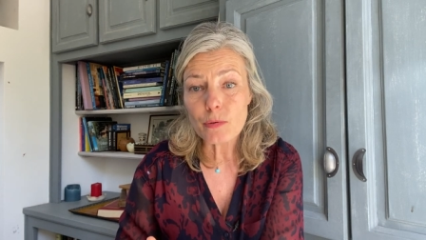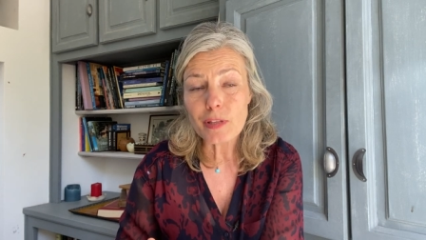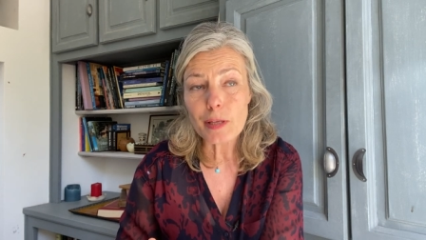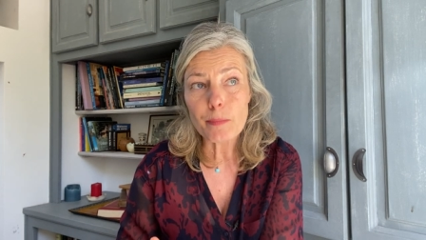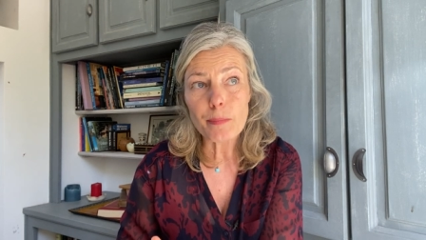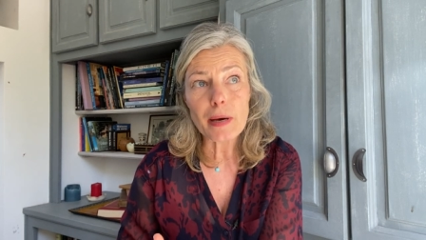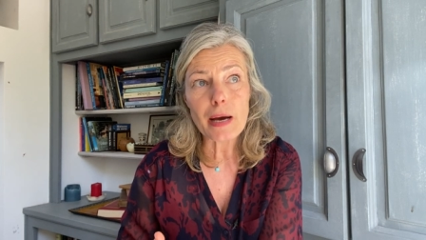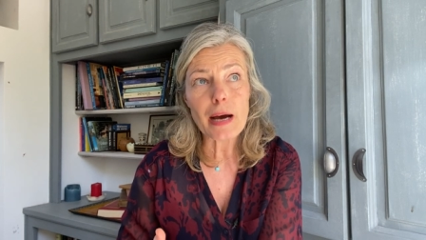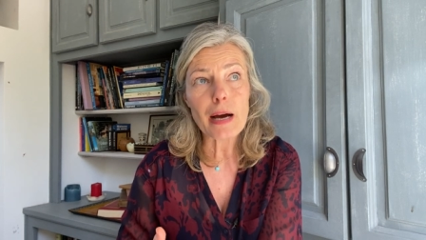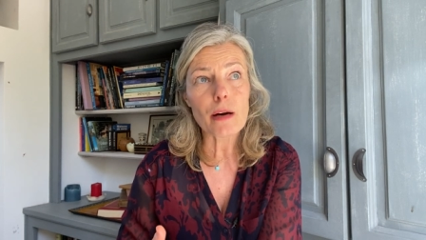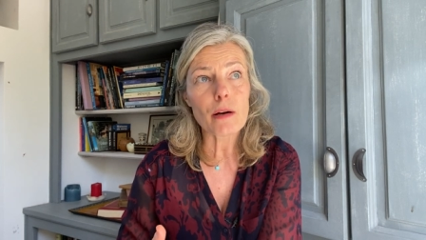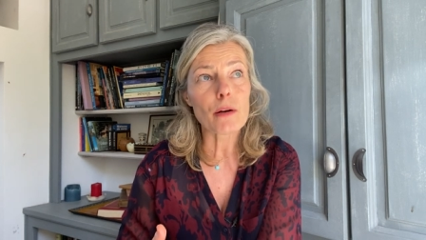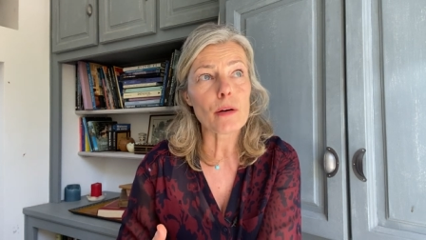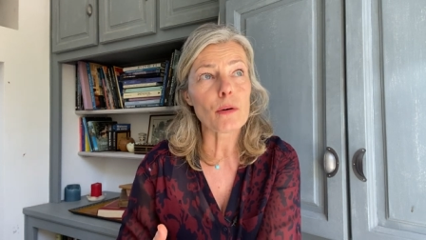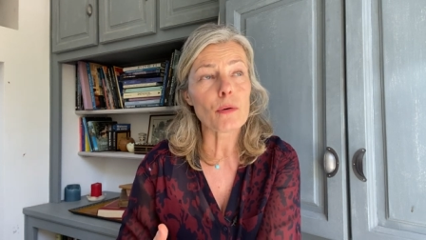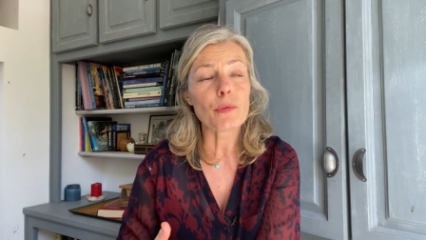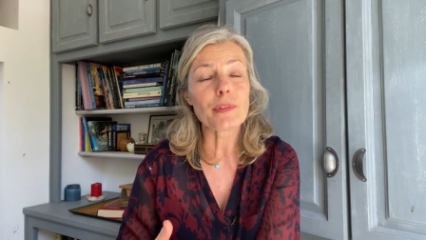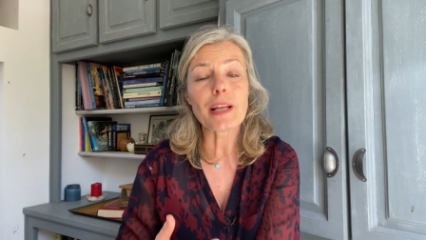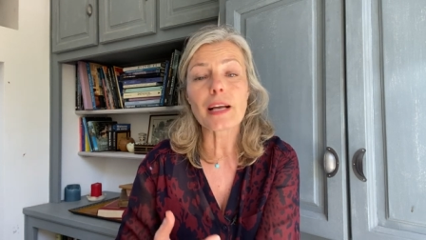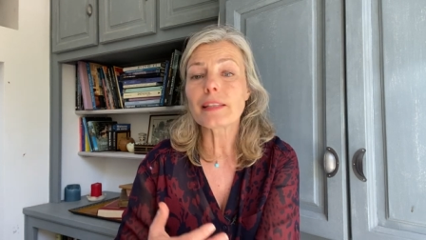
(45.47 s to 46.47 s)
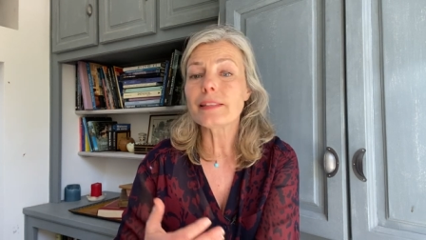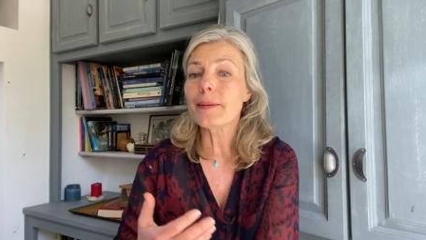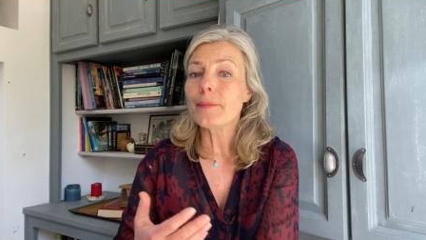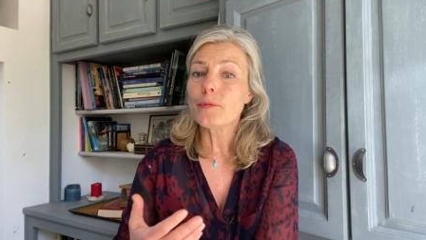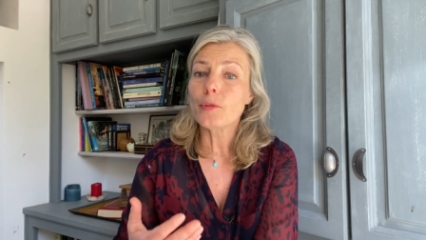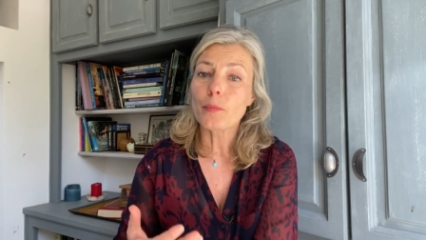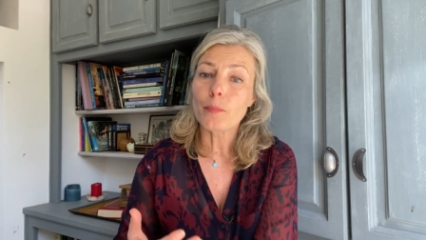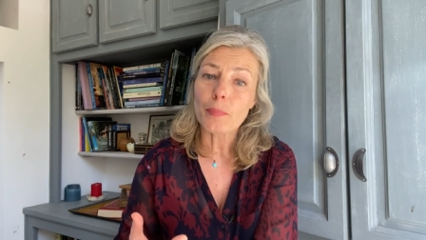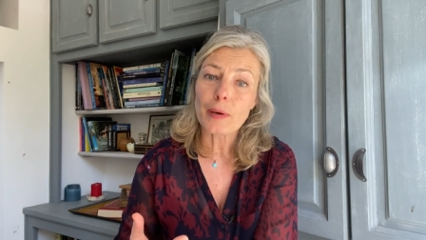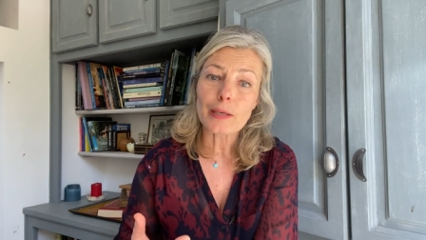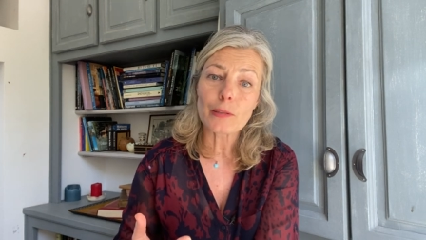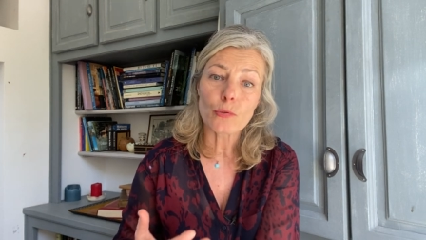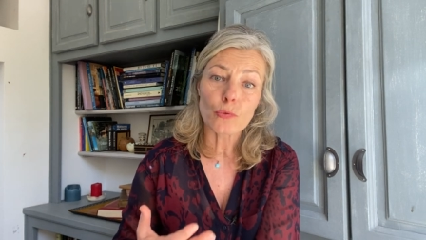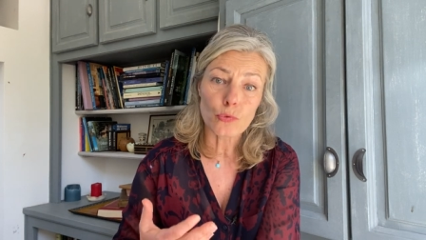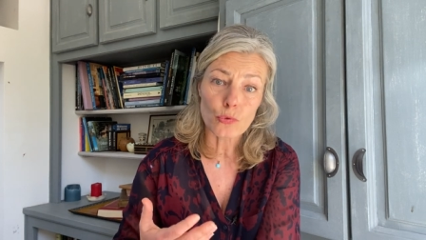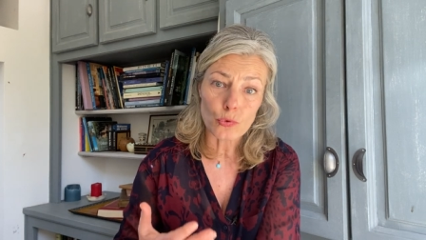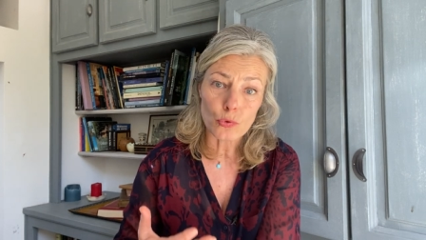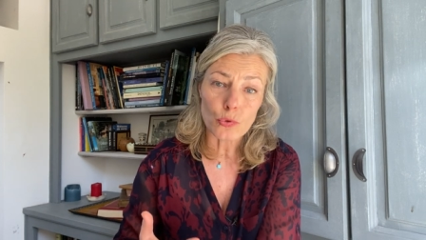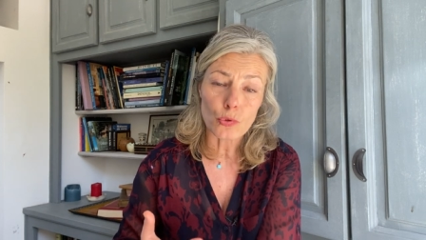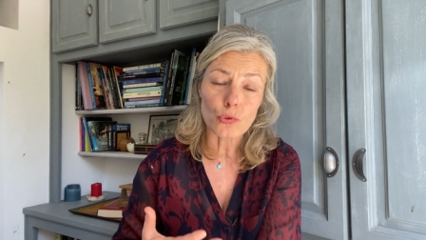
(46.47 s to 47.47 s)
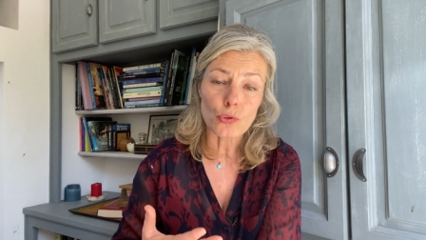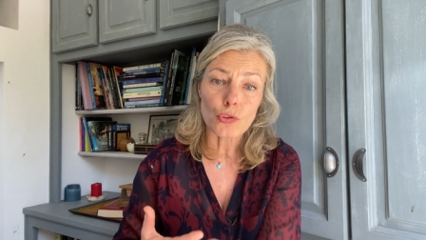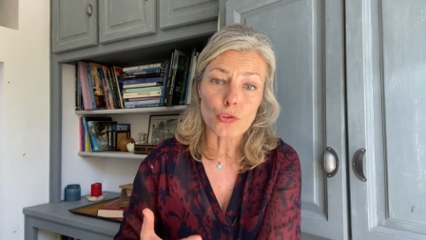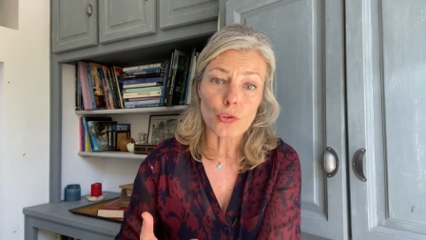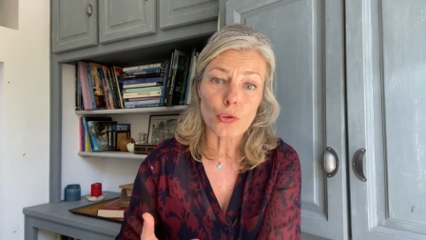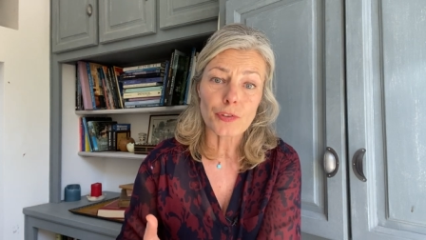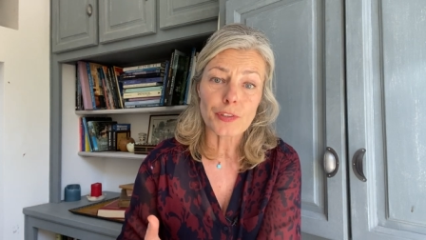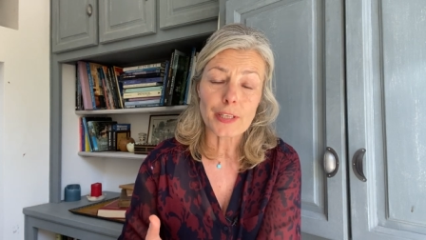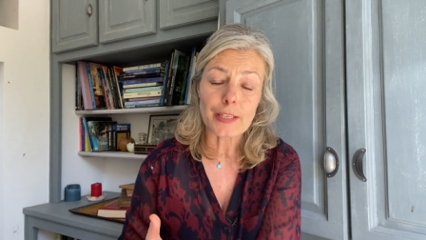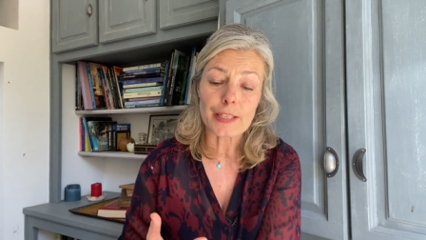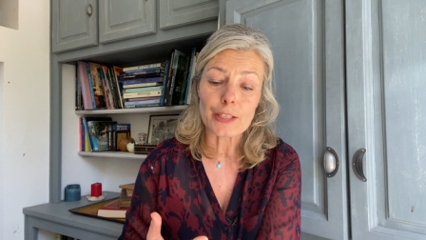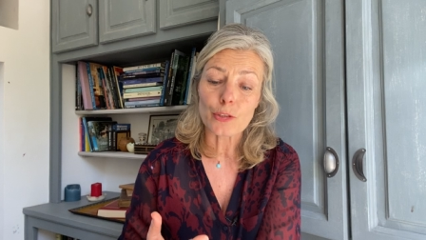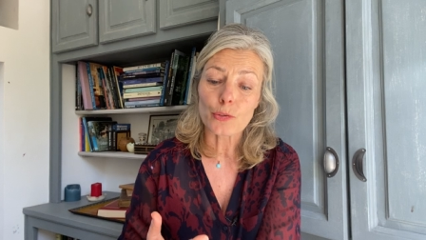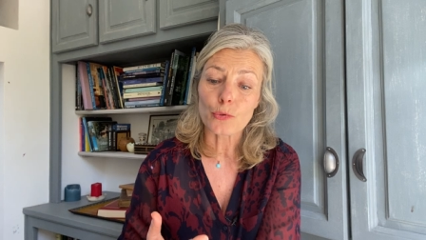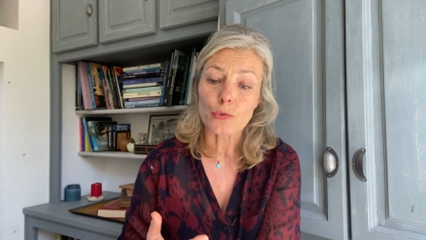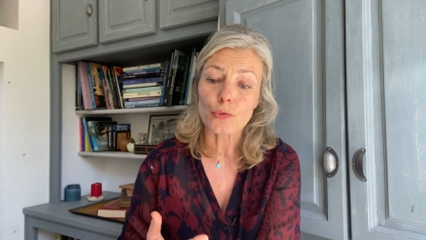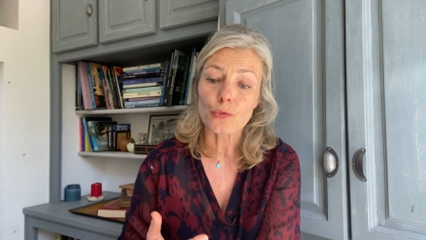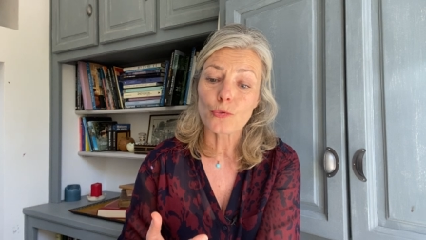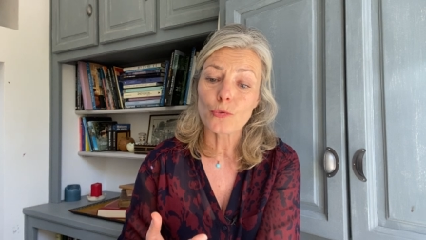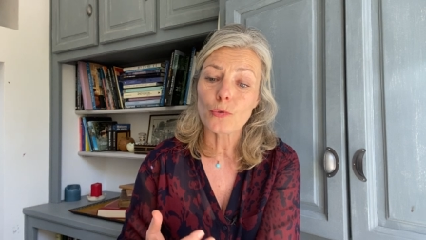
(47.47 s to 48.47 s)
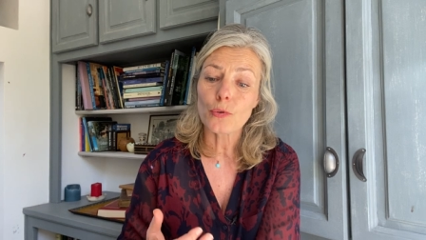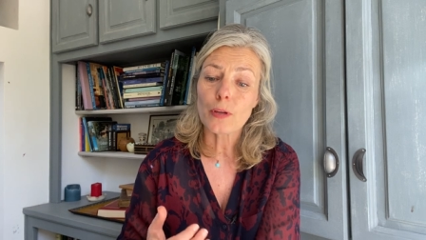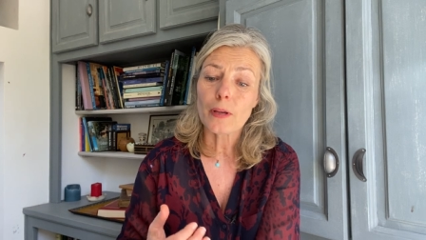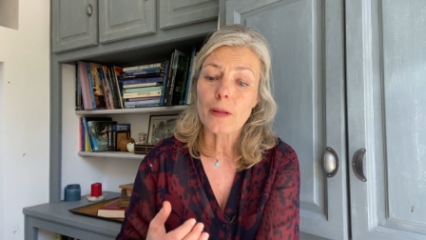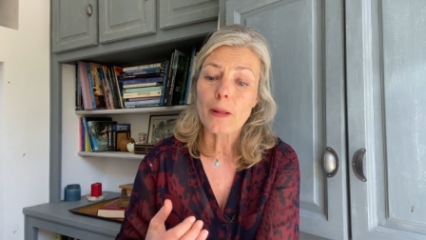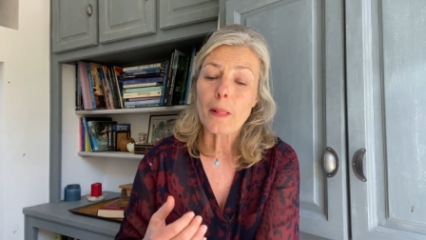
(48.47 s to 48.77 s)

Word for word: Au départ, euh, on n'accepte pas toujours de sentir les choses. Donc,